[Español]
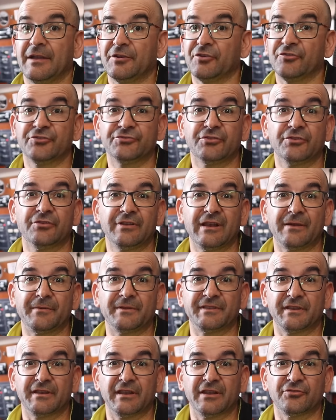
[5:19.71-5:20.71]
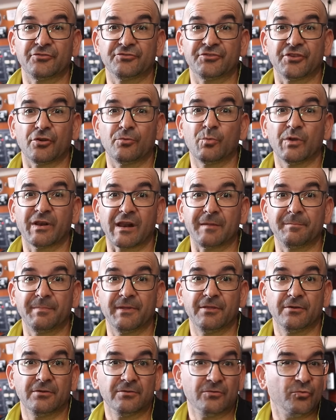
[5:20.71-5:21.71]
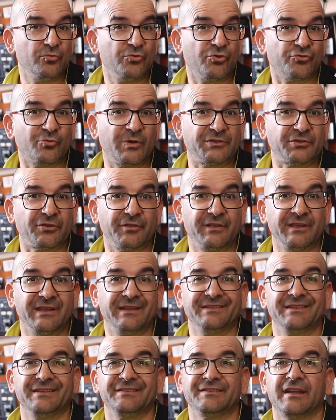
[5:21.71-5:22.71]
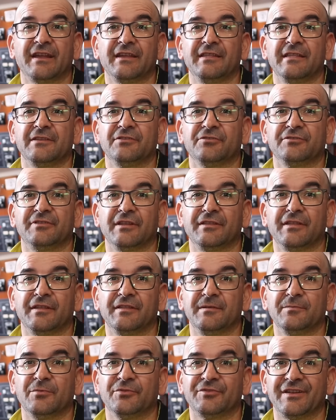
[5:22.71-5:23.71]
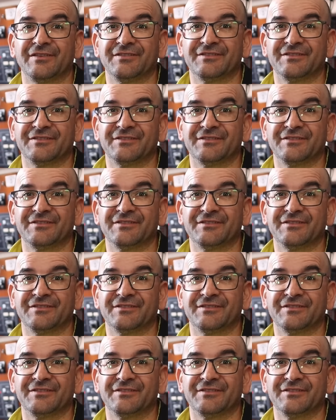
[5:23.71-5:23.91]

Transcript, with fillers: A nosotros la batería nos llegó muy rápido, unos 4 días, y enseguida nos decidimos a